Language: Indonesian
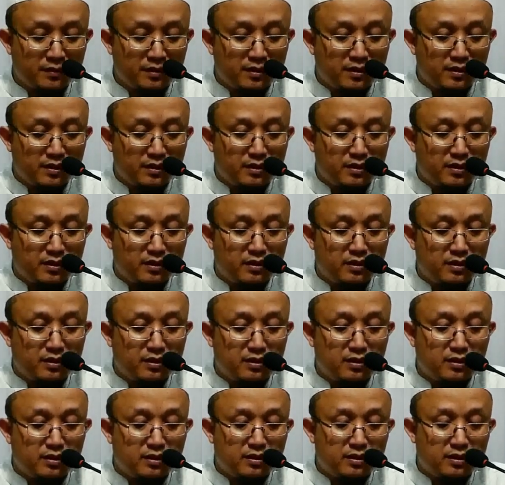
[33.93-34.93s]
Eh,
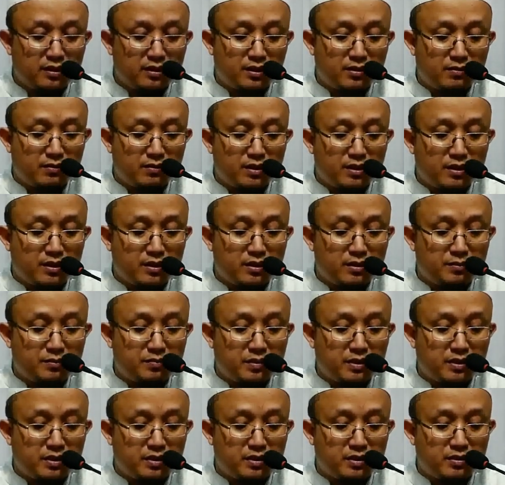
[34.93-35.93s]
kita ulangi di poin
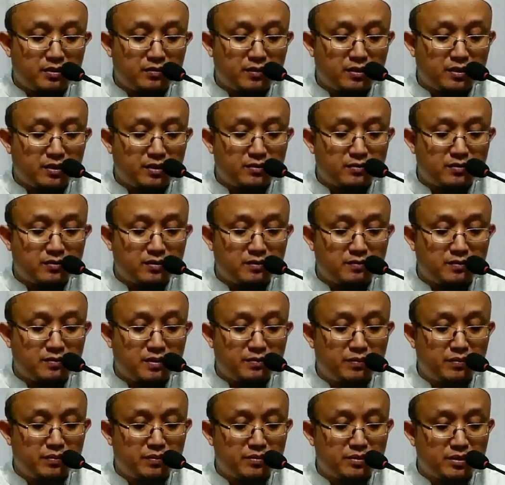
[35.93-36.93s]

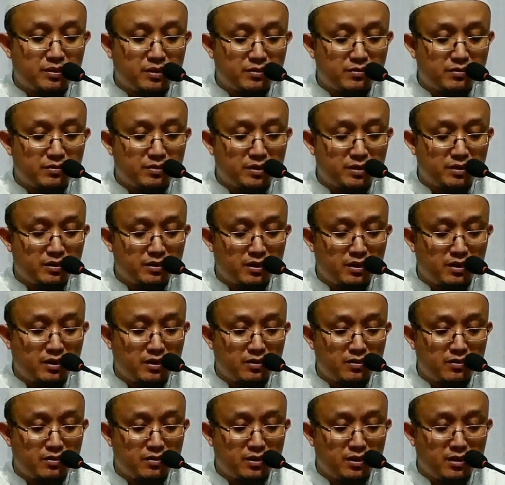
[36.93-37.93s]
ke-251 tentang
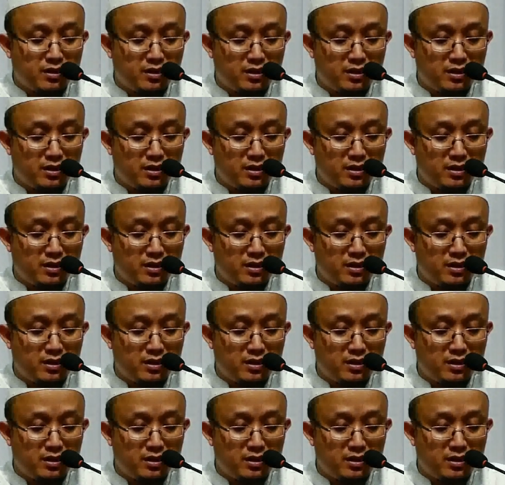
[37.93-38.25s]
qanaah.